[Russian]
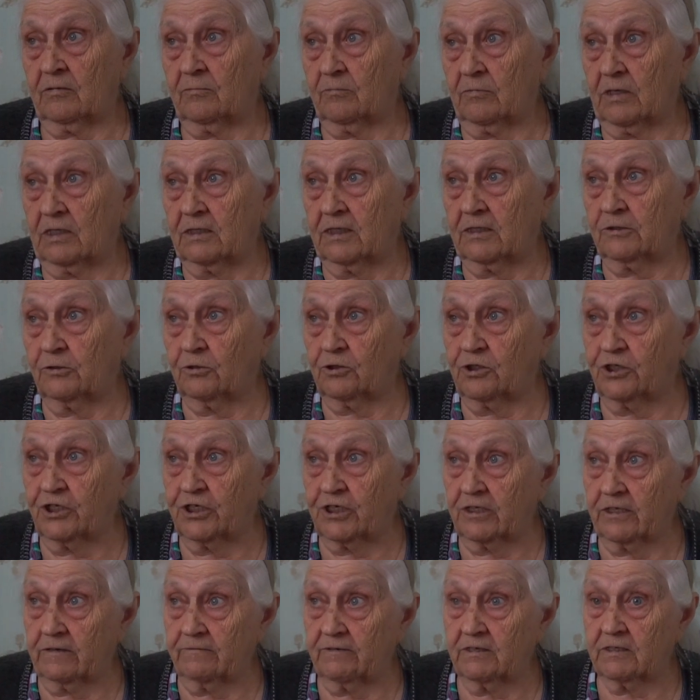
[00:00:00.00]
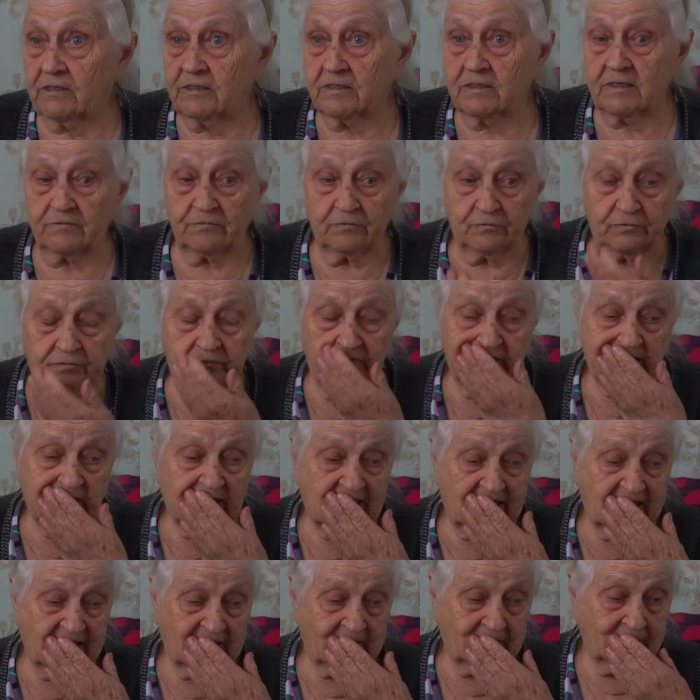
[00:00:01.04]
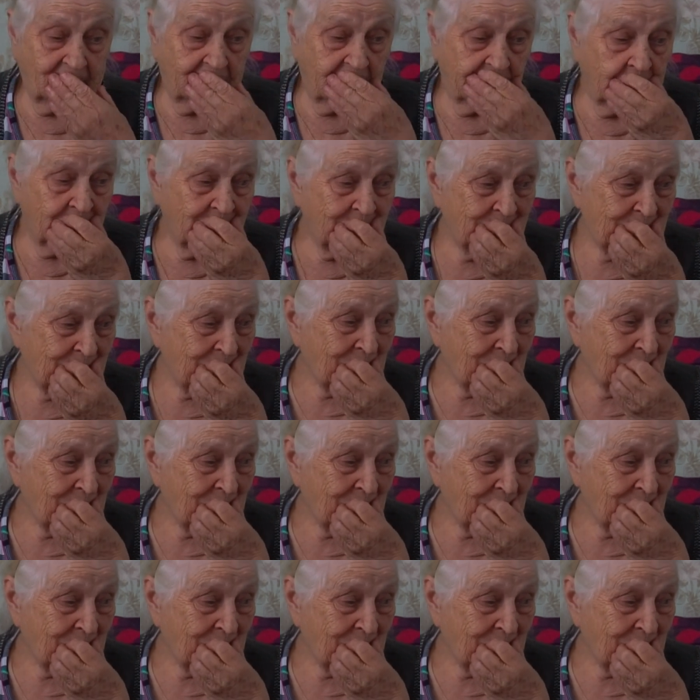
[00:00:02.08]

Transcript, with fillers: Молодой человек, зовут Виталик его.